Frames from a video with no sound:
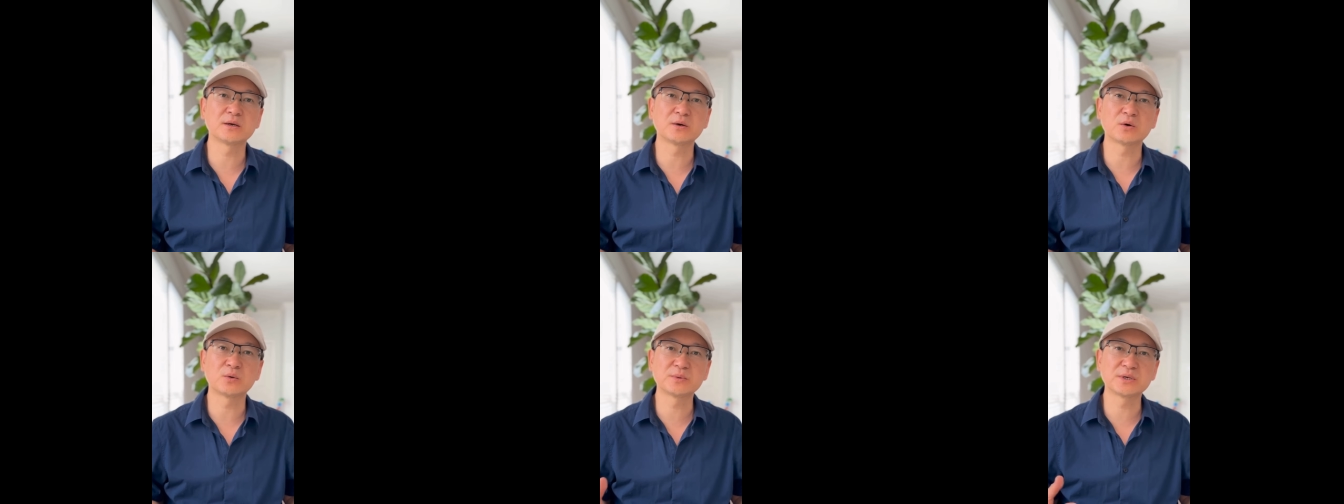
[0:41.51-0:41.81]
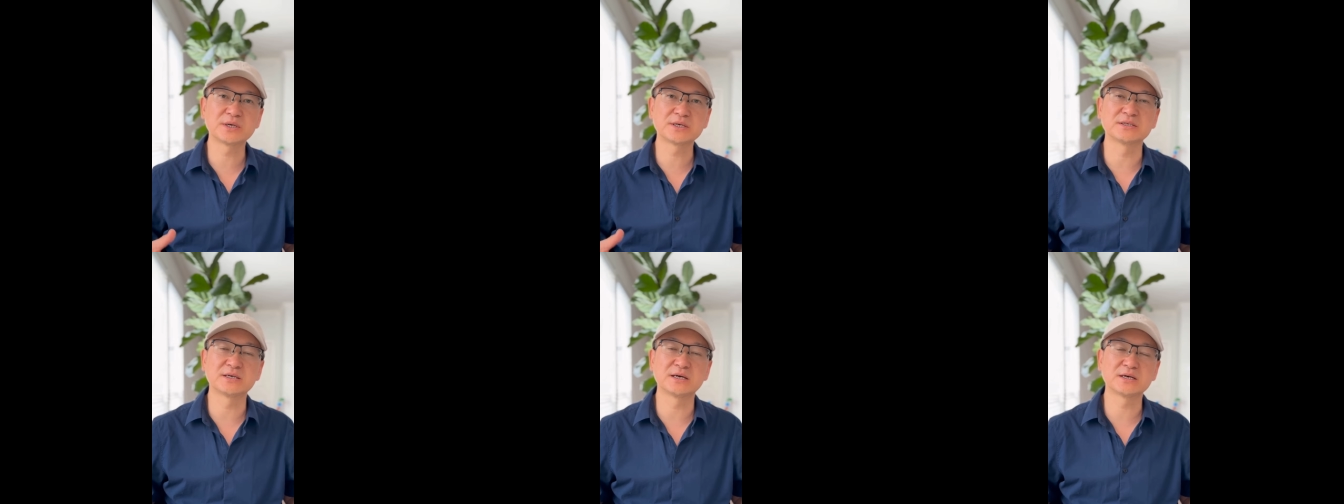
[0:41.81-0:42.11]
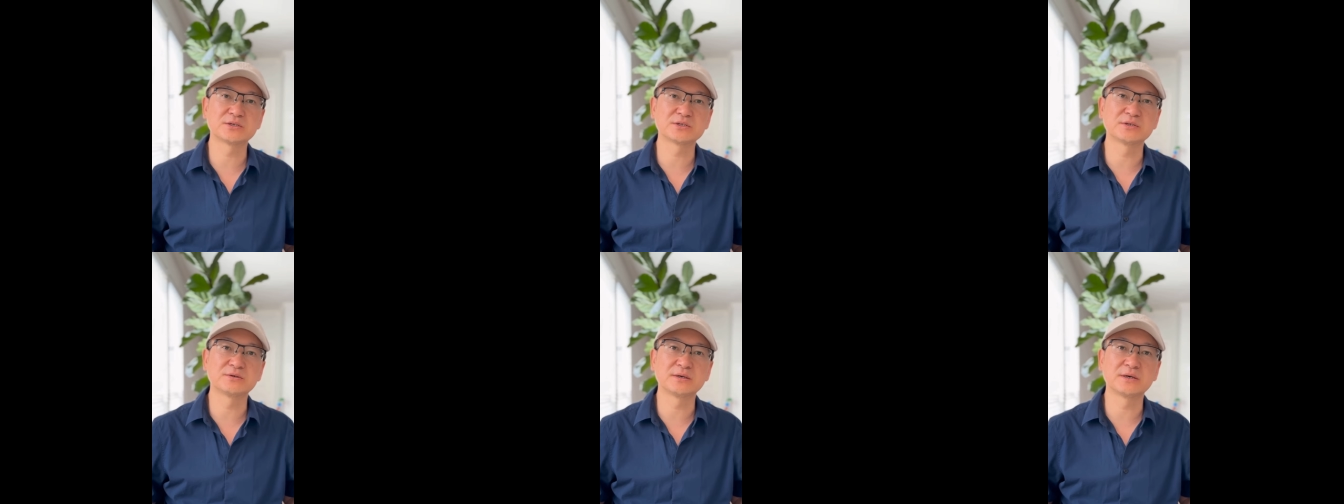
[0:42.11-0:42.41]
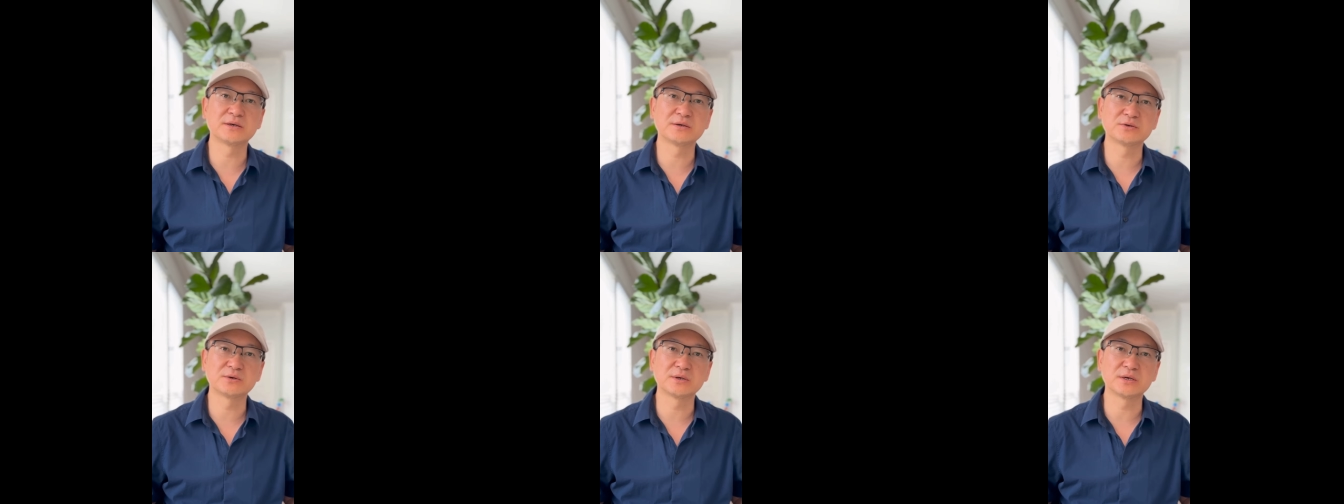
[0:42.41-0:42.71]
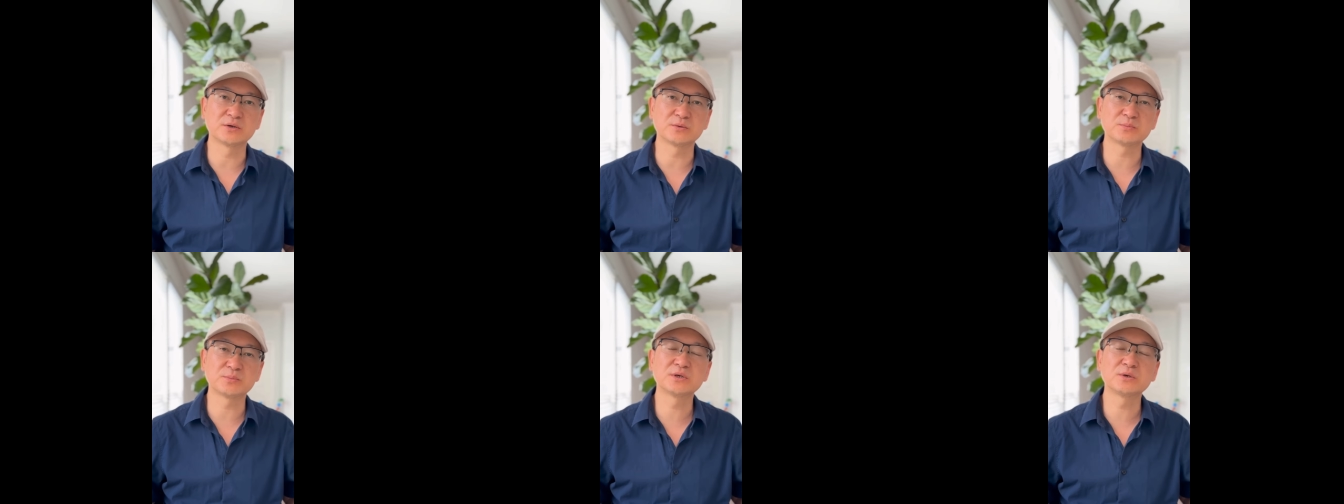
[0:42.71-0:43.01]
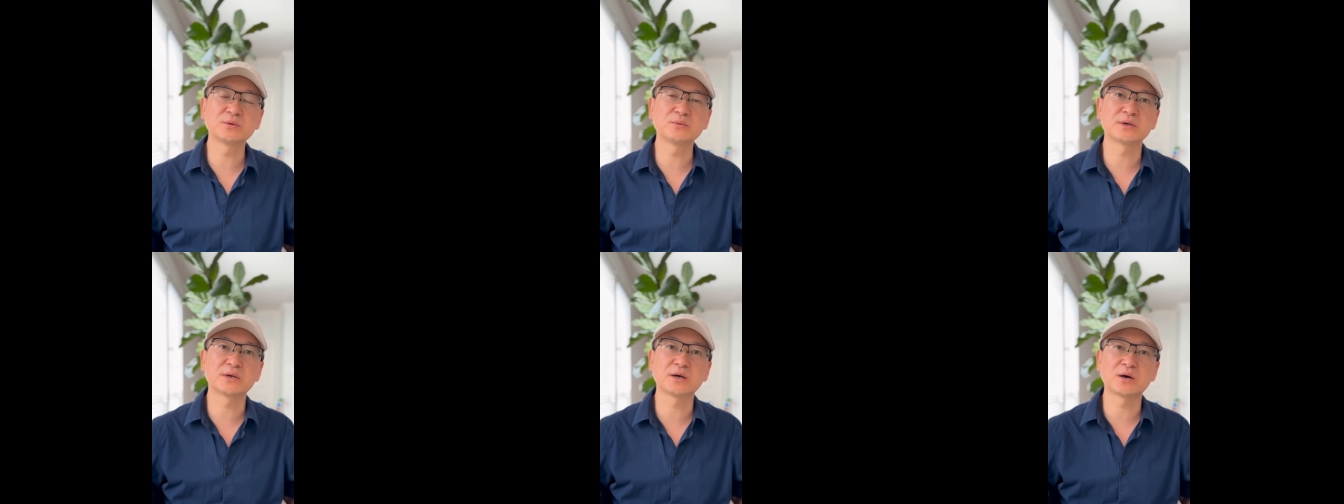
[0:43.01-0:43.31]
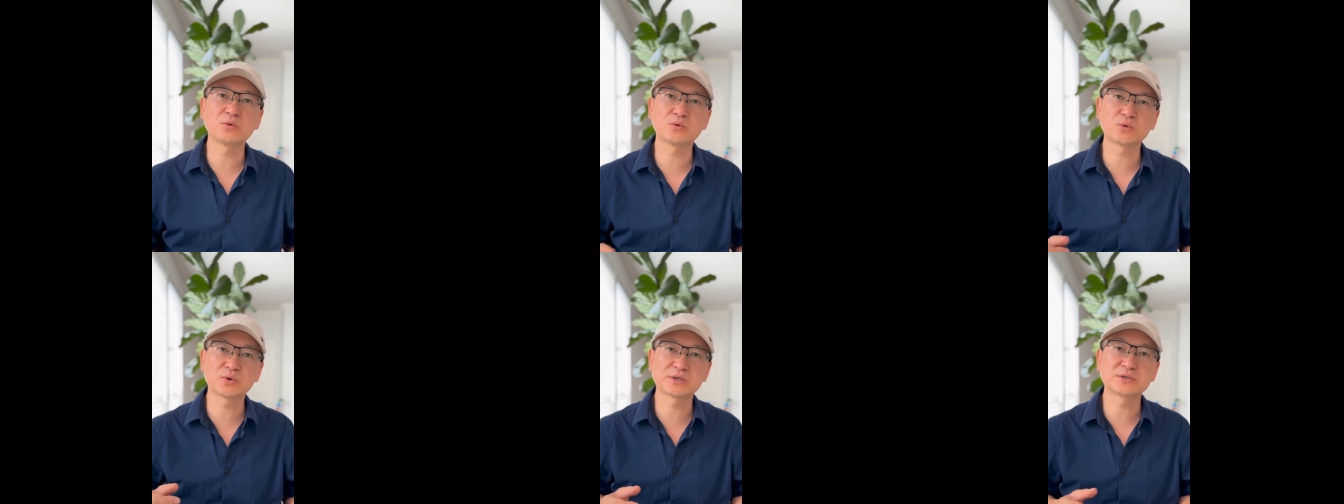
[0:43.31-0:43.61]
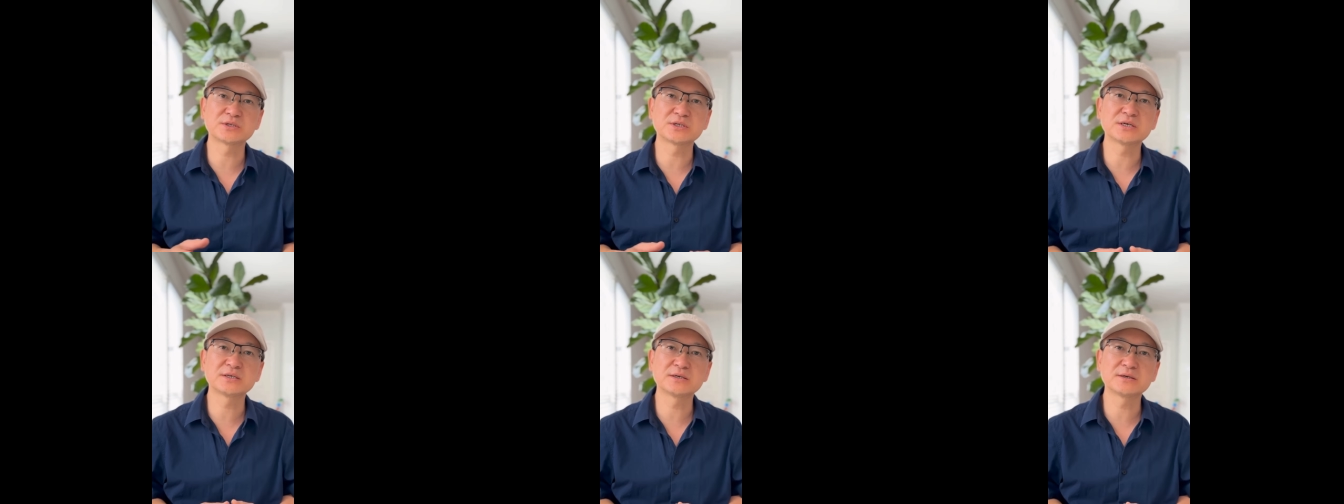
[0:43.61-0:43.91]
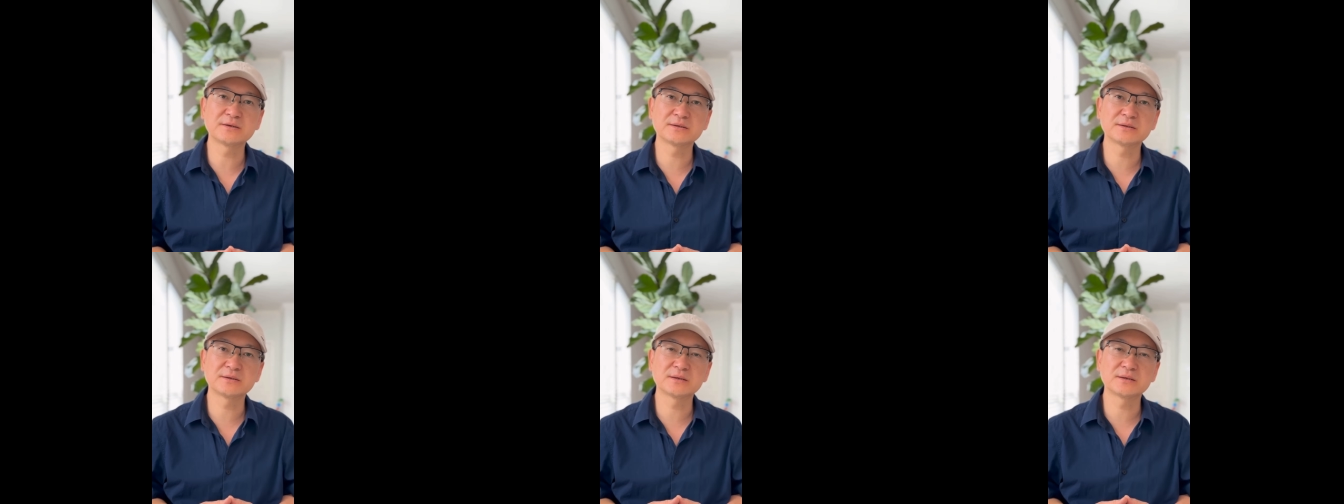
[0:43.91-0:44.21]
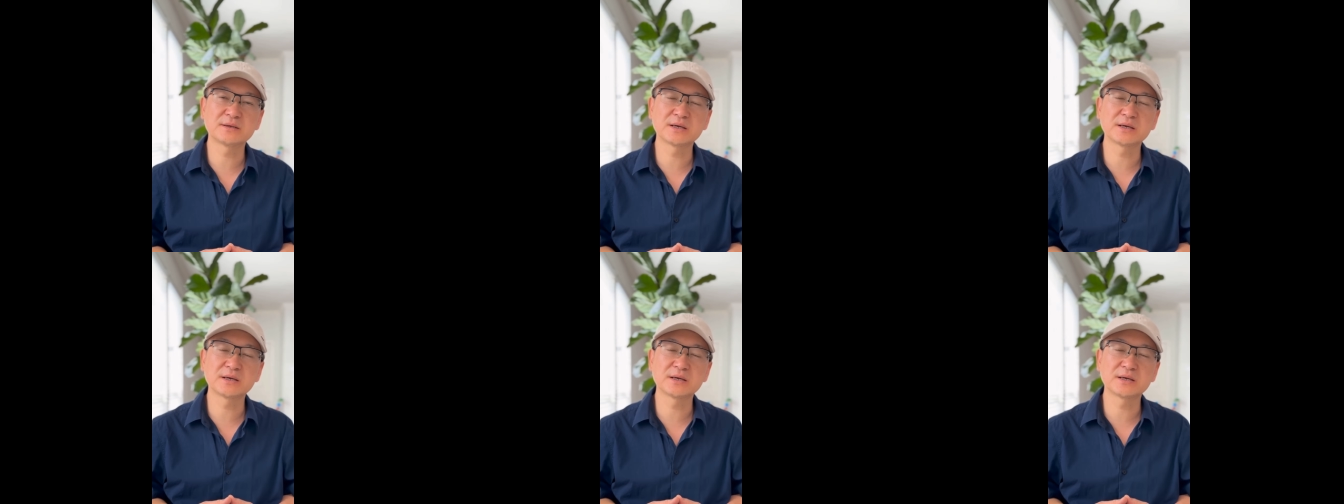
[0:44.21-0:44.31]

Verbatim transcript: 欧米克三脂肪酸又被称为“脑黄金”，